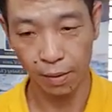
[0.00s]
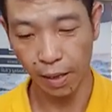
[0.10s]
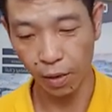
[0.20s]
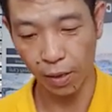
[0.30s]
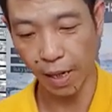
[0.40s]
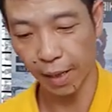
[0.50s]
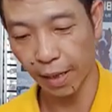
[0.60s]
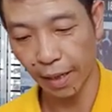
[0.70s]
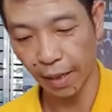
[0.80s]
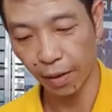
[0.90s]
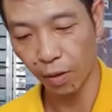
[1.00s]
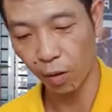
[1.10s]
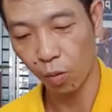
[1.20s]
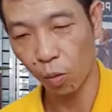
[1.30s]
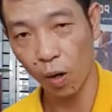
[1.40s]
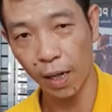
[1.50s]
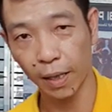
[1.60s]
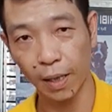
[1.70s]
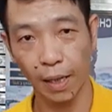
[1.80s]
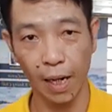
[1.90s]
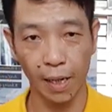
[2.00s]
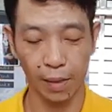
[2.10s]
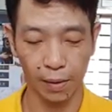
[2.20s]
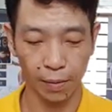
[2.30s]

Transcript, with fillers: Đây quả xanh đây. Ngoan thì được ăn.